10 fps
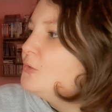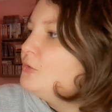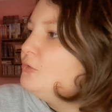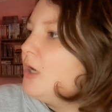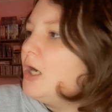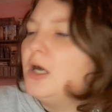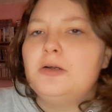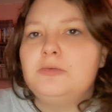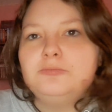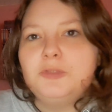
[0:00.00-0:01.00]

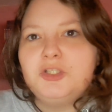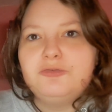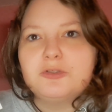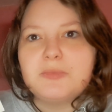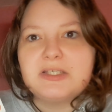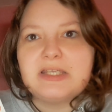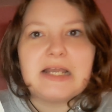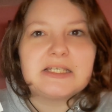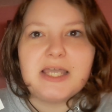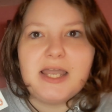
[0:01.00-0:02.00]
ja, ich würde mal
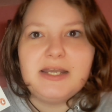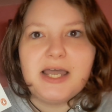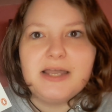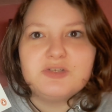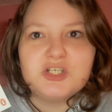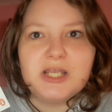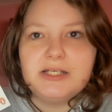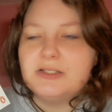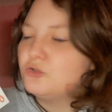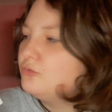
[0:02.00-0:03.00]
sagen, dreieinhalb
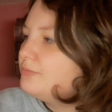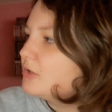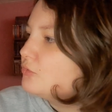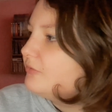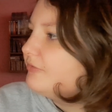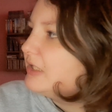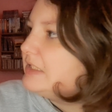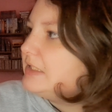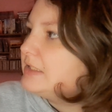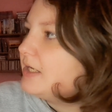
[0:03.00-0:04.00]
Sterne super gut
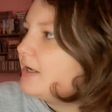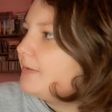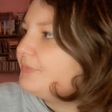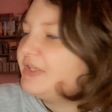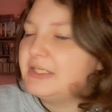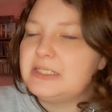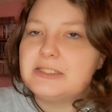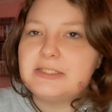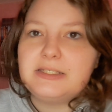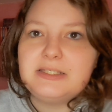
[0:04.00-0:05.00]
verdient. Ähm, hier geht
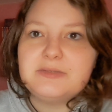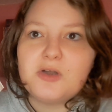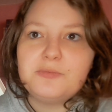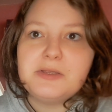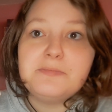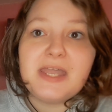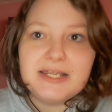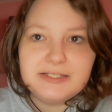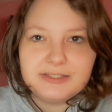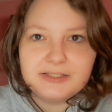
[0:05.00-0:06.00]
es ja diesmal um den
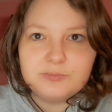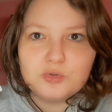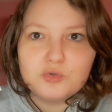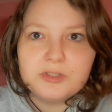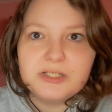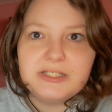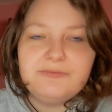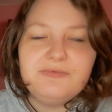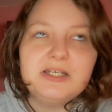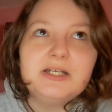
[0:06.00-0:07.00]
älteren Bruder,
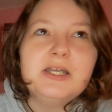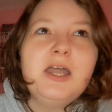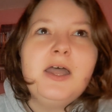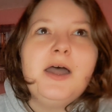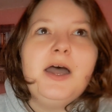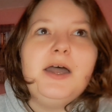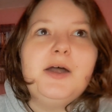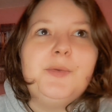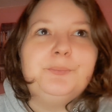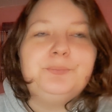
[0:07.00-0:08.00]
den wir
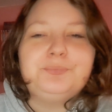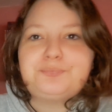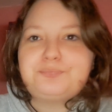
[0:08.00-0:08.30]
ähm,